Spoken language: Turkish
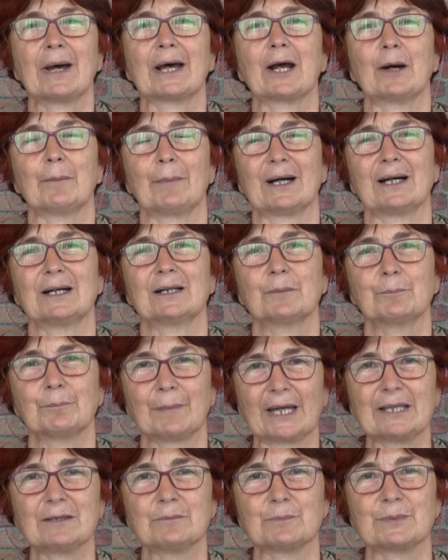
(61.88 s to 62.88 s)
merhaba.
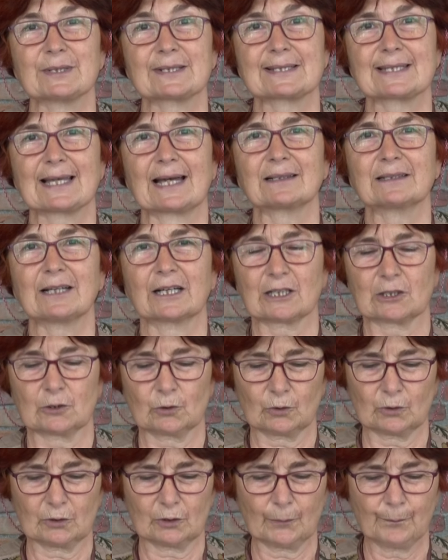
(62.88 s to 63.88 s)
Ben Birsen
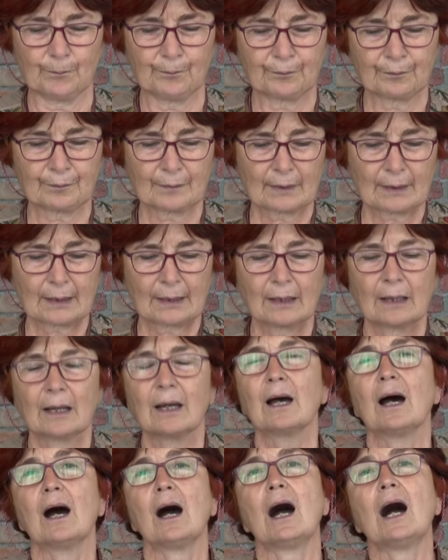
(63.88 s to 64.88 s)
Karaloğlu.
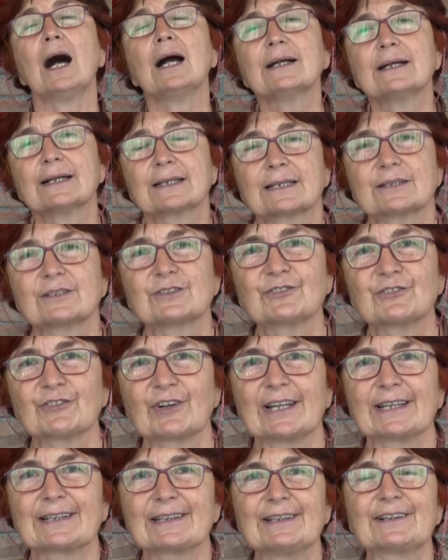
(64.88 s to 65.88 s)
Ankara'nın
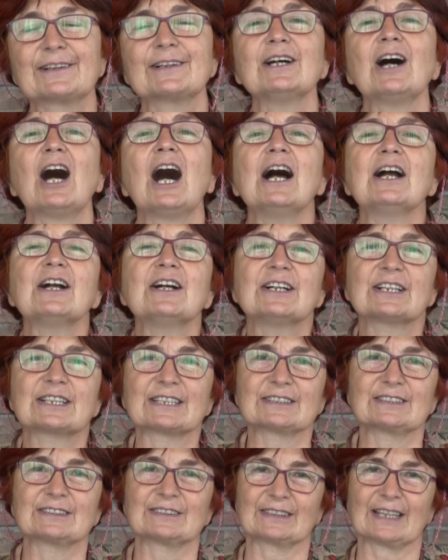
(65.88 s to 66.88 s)
Renkleri,
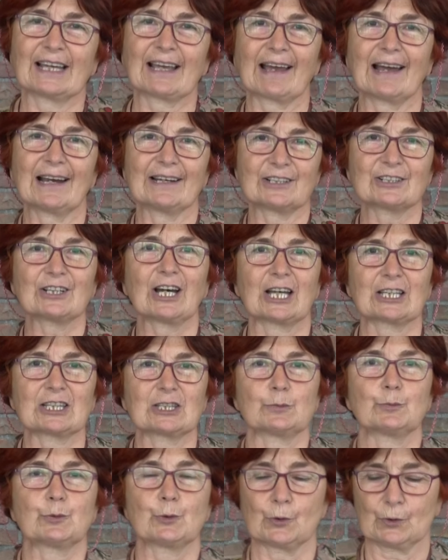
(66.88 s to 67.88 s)
Ankara'nın Değerleri
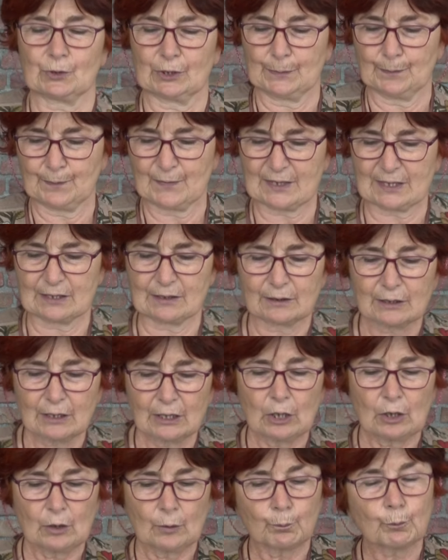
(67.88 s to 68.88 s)
adlı programımızın
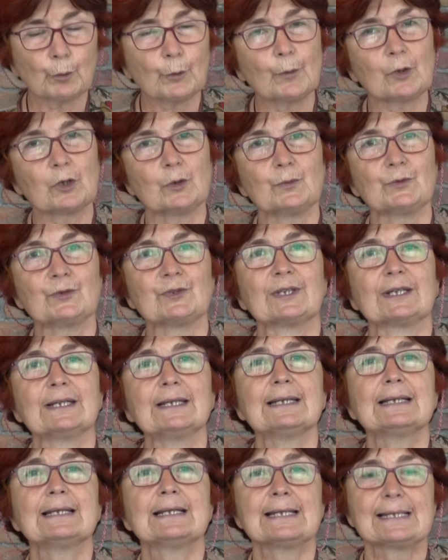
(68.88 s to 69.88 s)
bu bölümünde
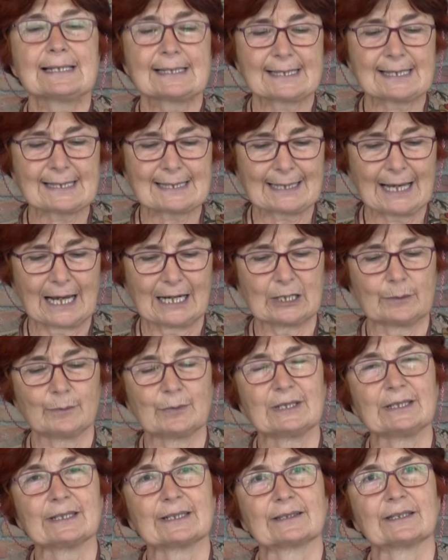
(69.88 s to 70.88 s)
sizlerle
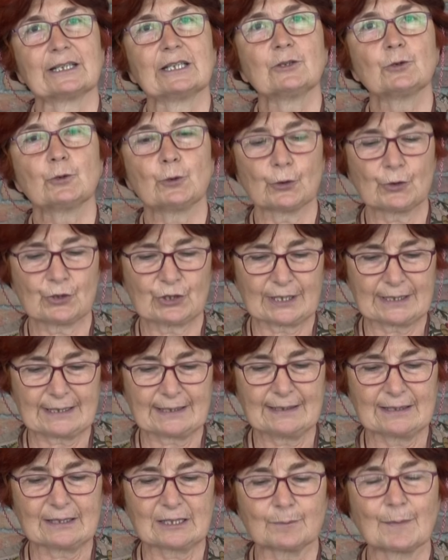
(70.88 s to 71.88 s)
birlikte
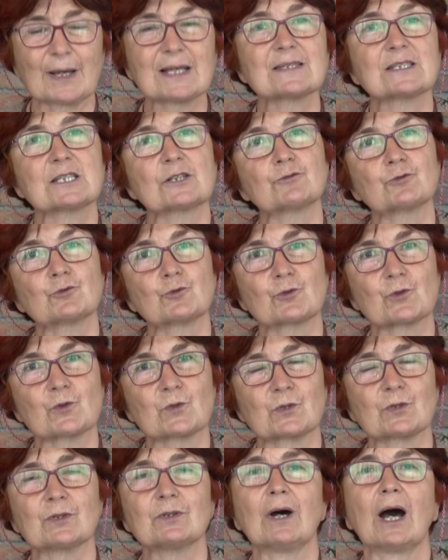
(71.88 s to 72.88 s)
Türkçenin Yılmaz
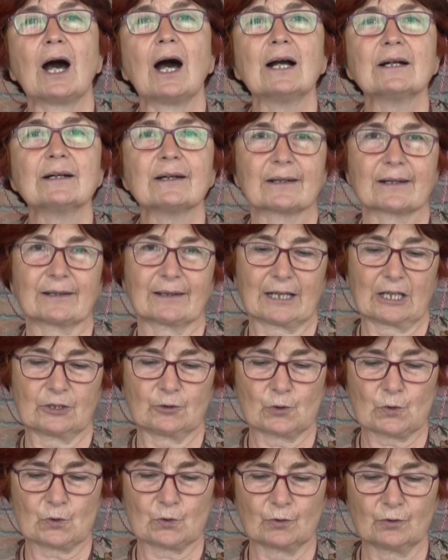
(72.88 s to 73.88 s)
savunucusu, Ankara
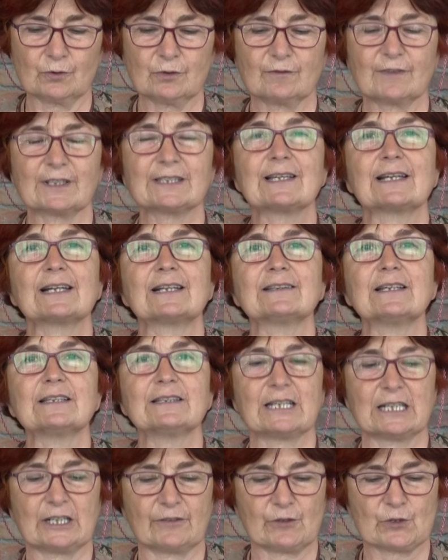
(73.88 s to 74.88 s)
Radyosu'nun ve TRT
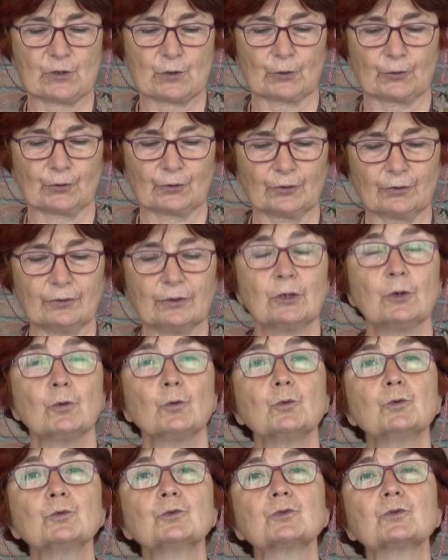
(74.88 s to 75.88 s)
Televizyonu'nun
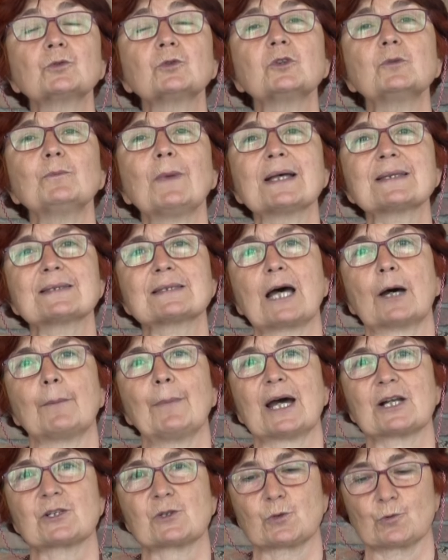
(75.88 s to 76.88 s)
unutulmaz
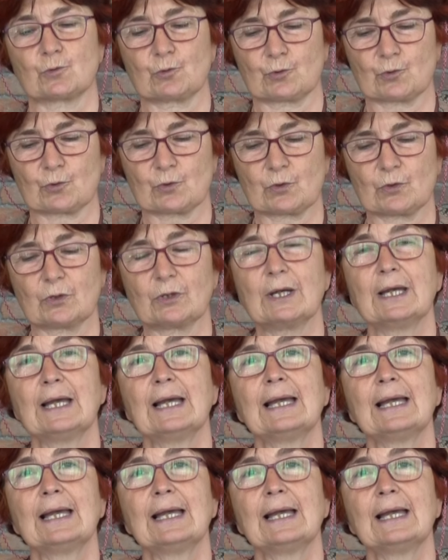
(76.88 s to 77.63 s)
haber sunucusu